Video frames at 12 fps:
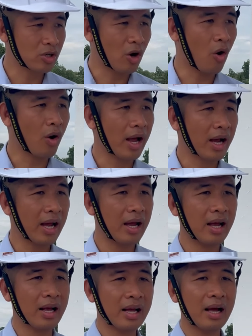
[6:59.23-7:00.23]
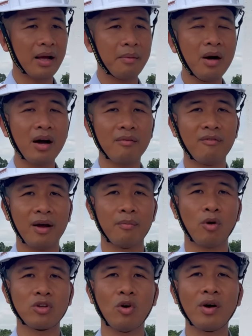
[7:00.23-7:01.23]
số các cái các cái bước và
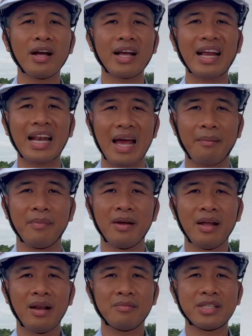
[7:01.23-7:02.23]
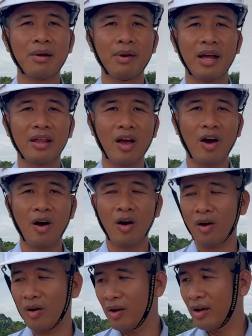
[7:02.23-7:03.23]
một số các cách làm làm sao để cho